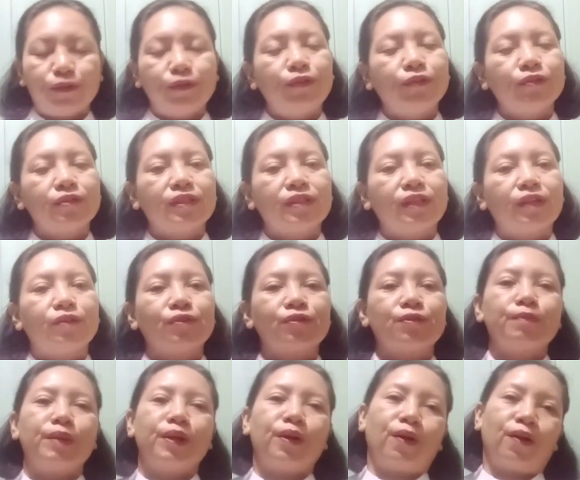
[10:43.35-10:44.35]
Kudus terus
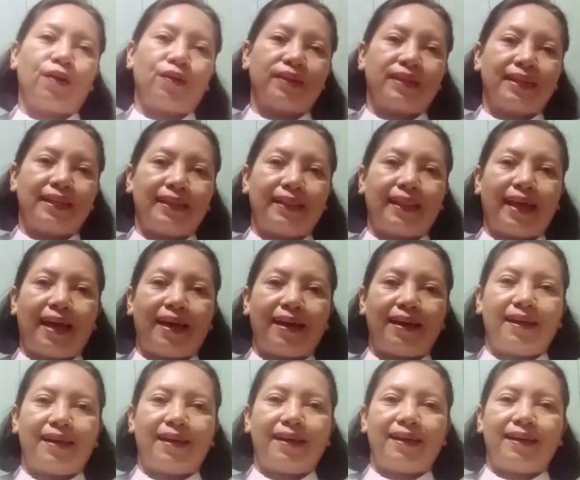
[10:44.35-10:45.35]
menolong kita